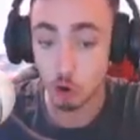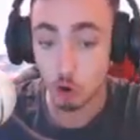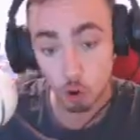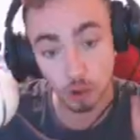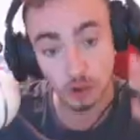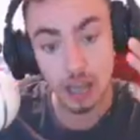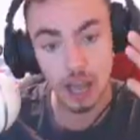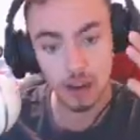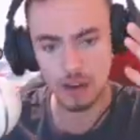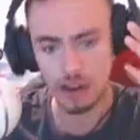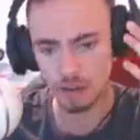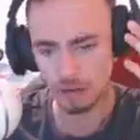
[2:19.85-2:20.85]
он
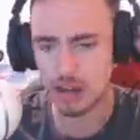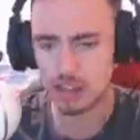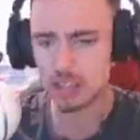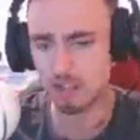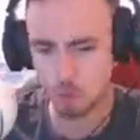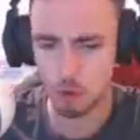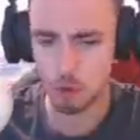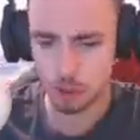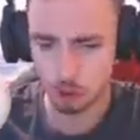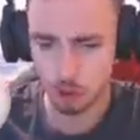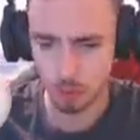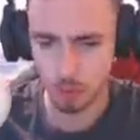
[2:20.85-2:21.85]
ворвался в мой
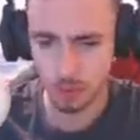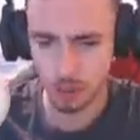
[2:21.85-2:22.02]
дом,